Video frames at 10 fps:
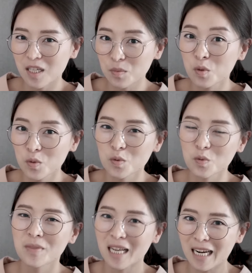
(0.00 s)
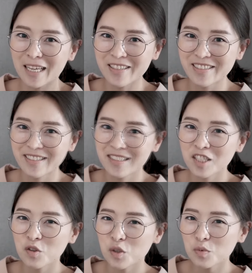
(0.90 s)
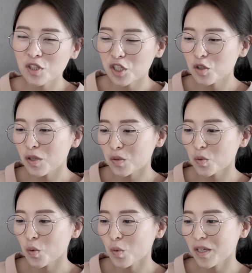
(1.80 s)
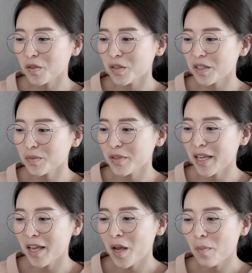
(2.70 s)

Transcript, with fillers: 감성도 조금 달라요. 그리고 이분이 인류학도 전공하셨기 때문에